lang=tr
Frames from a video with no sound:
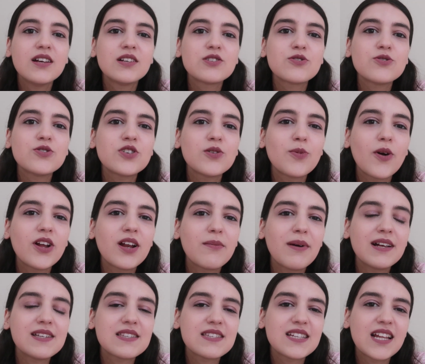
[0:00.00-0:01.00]
Çünkü böyle
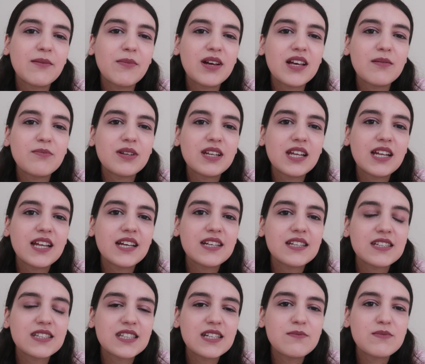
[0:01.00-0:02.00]
ben sinemaya biriyle
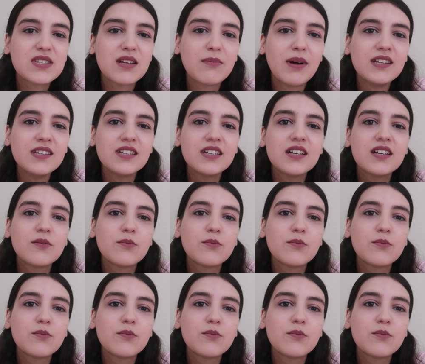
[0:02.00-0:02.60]
gittiğim zaman